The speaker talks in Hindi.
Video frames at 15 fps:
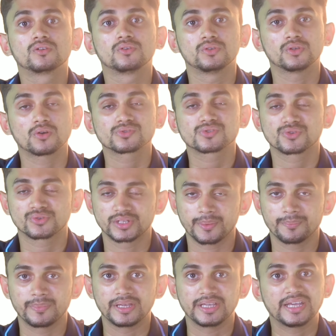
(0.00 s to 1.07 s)
नौ सौ
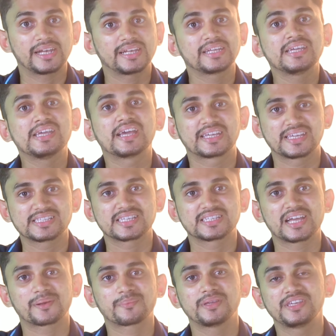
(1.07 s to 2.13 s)
नब्बे यानी कि इक्कीस
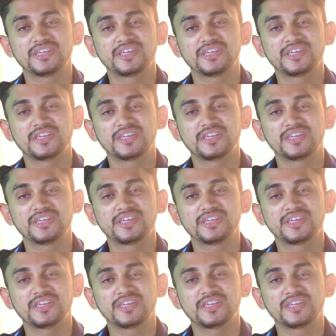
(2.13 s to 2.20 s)
हज़ार में